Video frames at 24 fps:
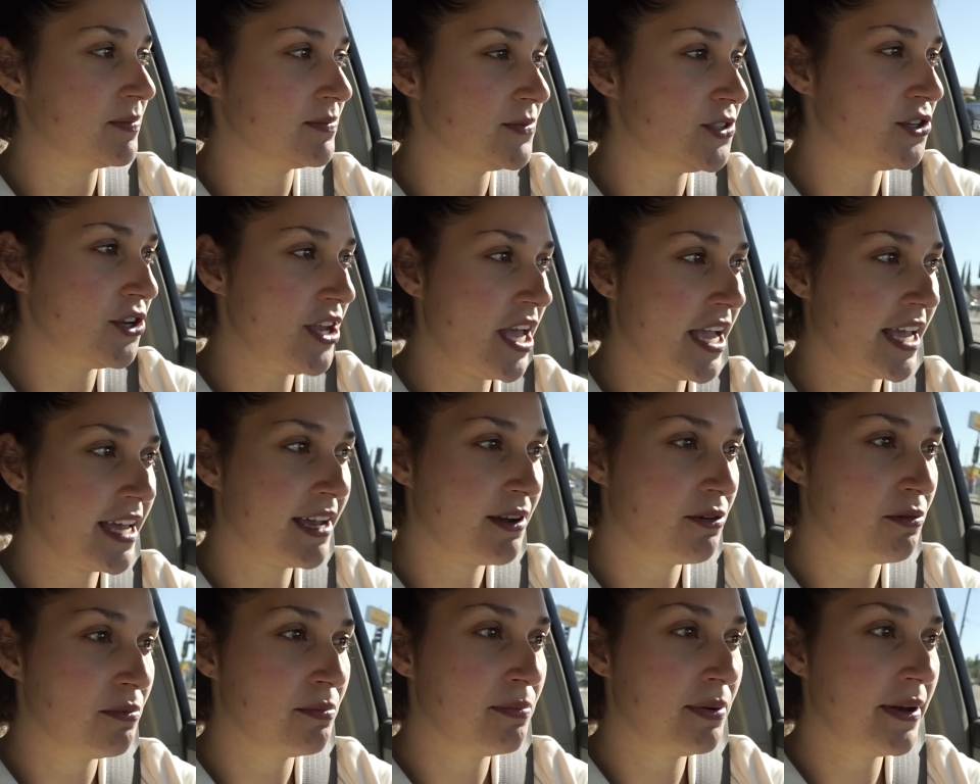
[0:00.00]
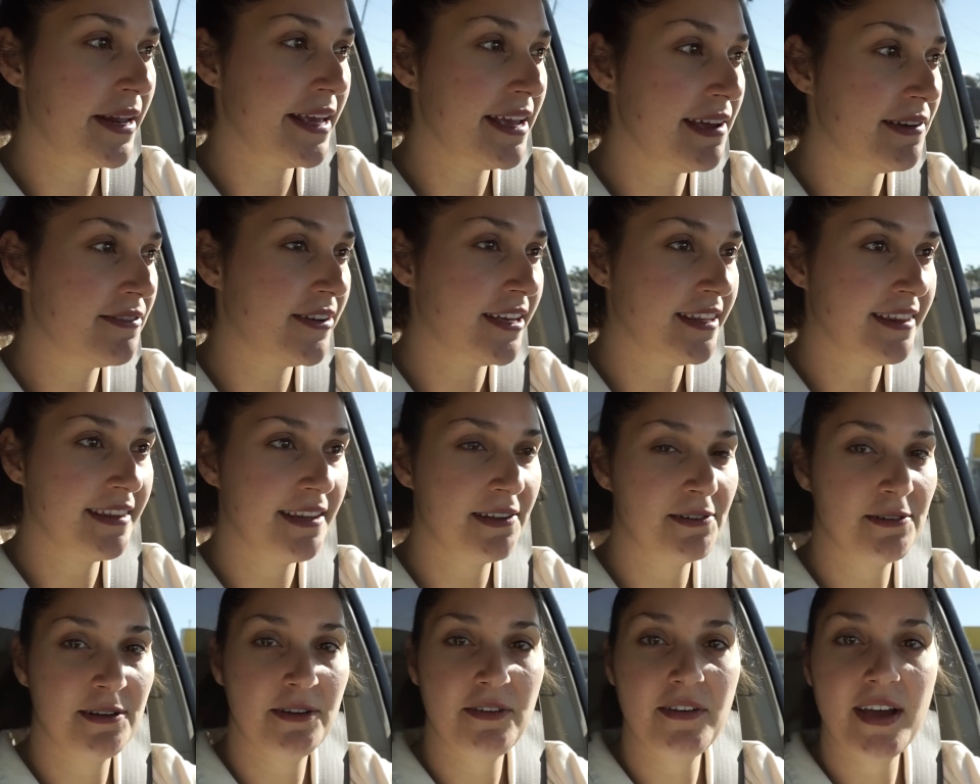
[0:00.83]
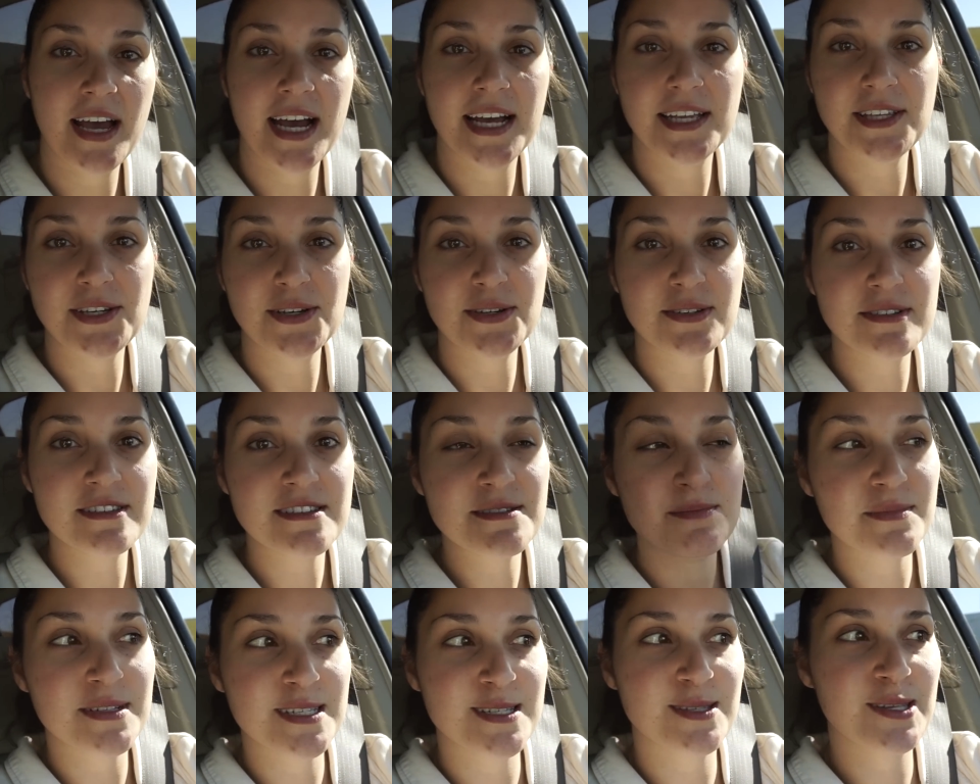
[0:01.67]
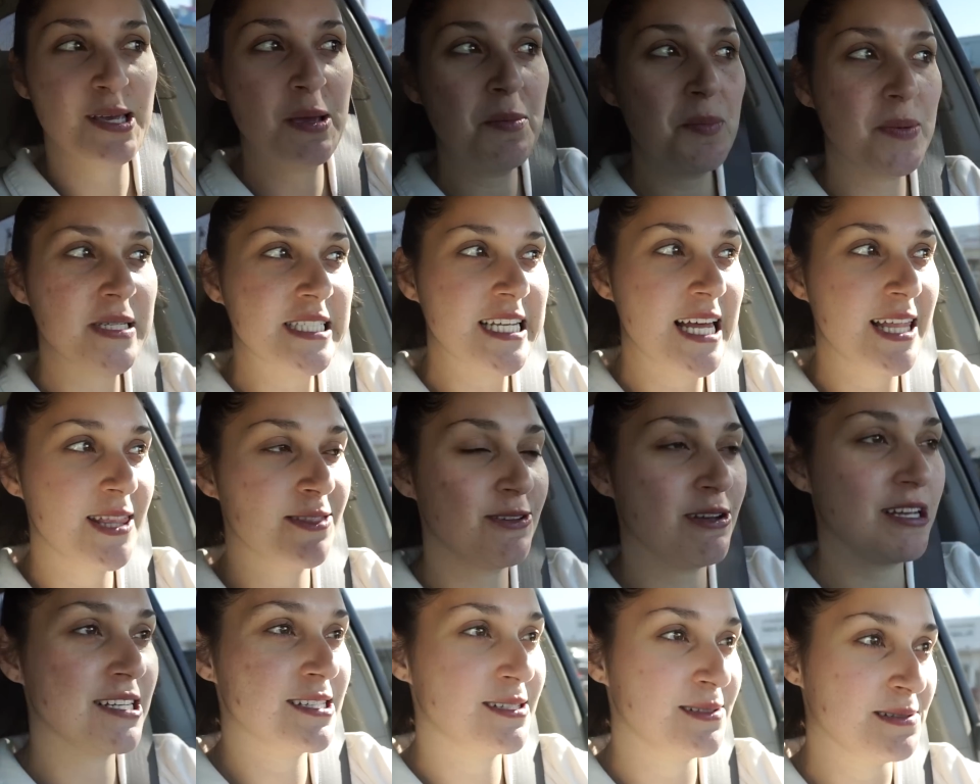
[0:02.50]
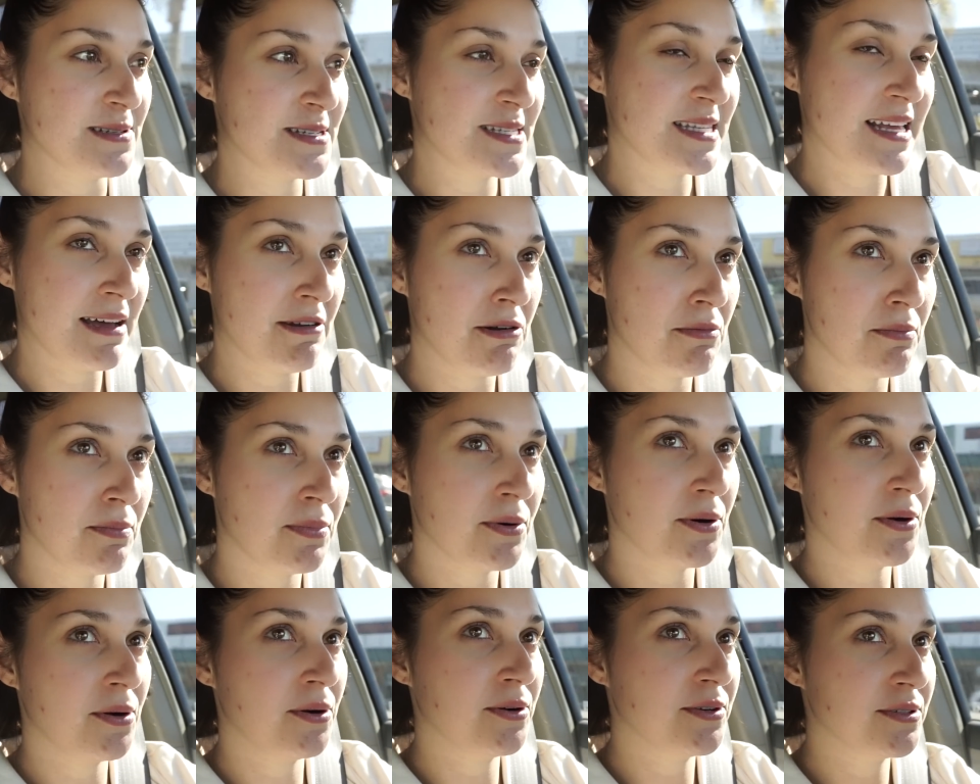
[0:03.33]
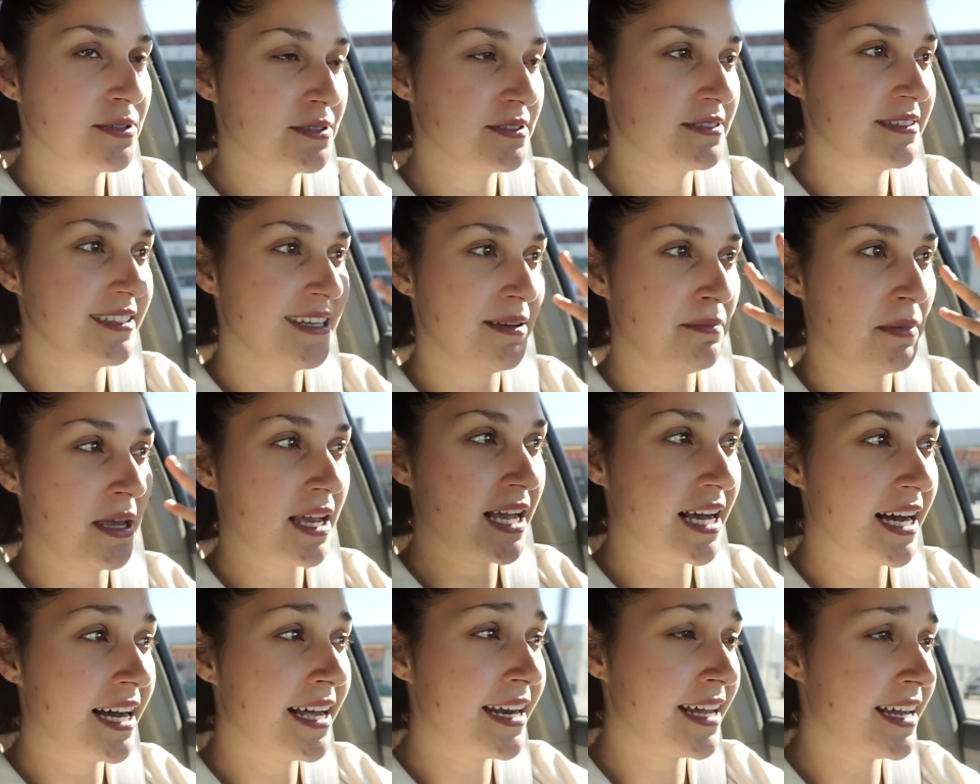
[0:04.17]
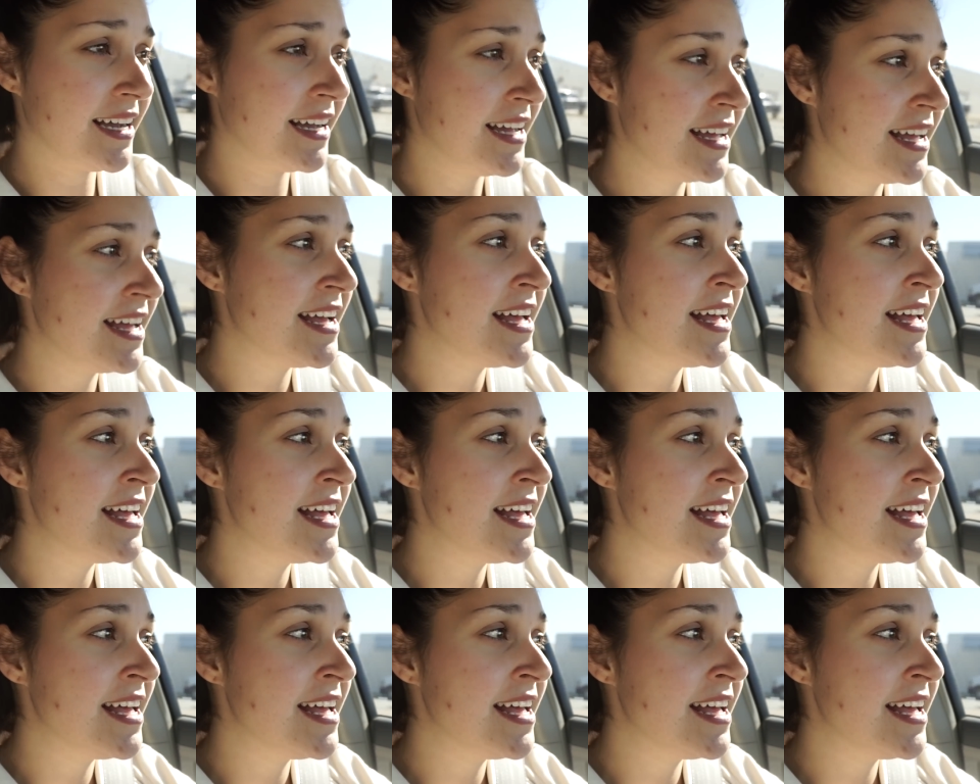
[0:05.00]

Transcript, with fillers: yo ya que cumplí 29 años, me estoy empezando a asustar un poco de mi cara.